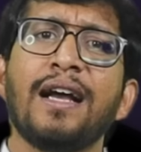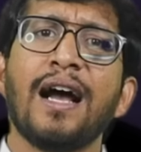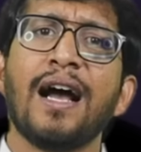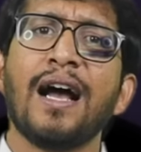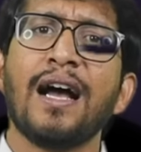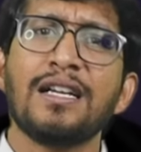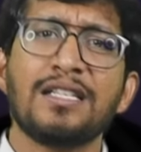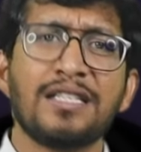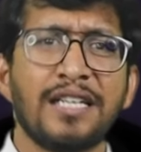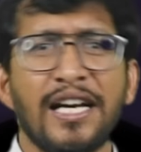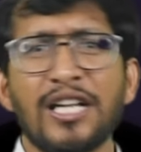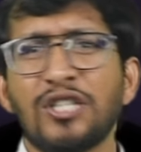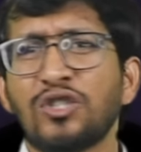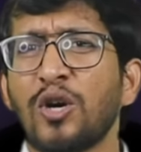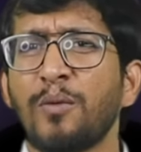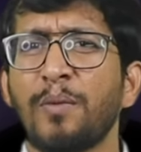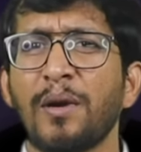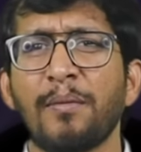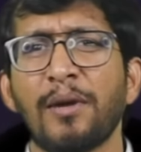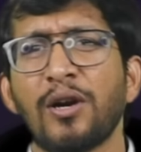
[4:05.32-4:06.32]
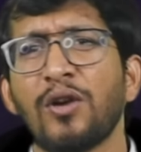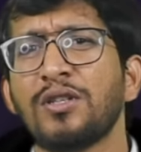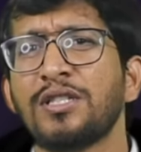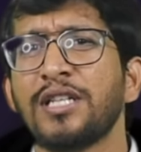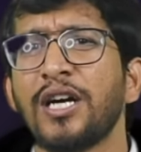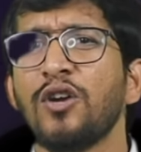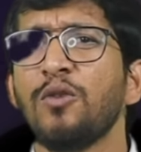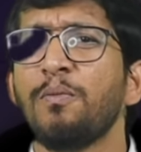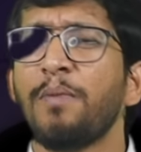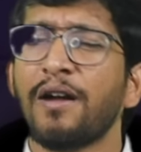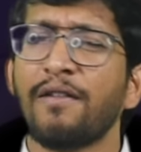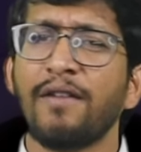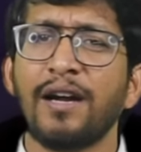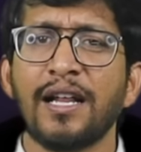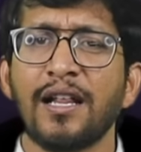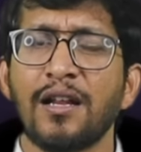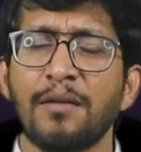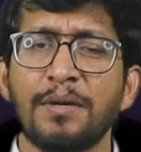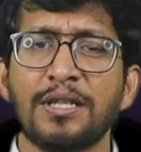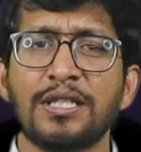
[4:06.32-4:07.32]
ఇక శ్రేష్ గోపాల్ మన వచ్చాడు
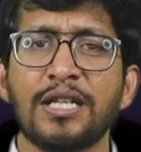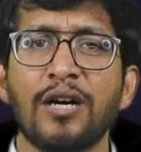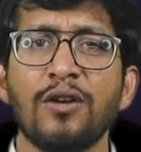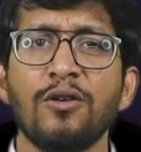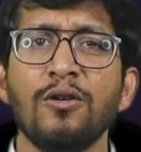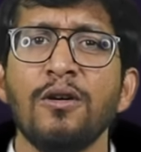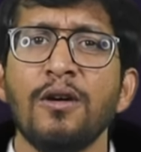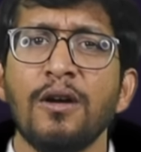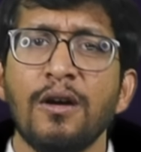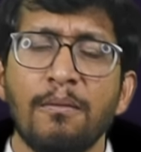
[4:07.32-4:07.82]
పర్వాలేదు అనిపించాడు